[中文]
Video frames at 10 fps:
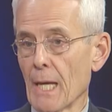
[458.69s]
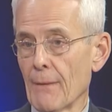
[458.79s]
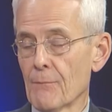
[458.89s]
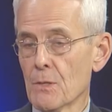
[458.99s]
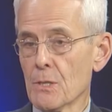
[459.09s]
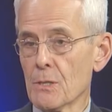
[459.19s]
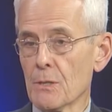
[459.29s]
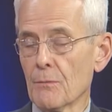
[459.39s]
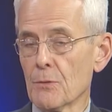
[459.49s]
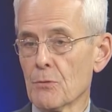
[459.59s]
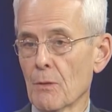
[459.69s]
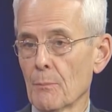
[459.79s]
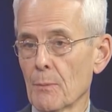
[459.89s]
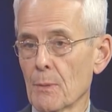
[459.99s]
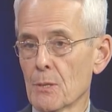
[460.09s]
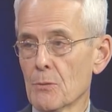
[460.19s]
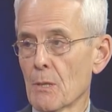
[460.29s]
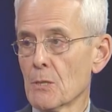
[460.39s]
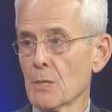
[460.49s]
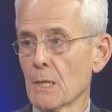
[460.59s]
emphasis of the Trump
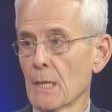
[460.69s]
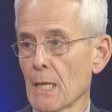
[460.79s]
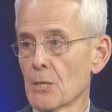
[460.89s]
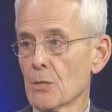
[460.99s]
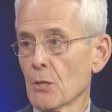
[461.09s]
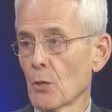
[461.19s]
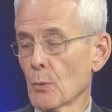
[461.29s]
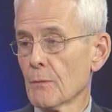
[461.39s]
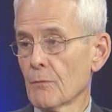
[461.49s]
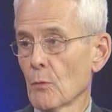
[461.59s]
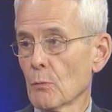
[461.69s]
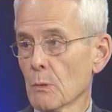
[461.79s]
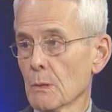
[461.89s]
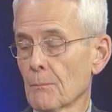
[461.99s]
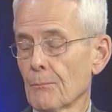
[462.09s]
administration in Asia going forward.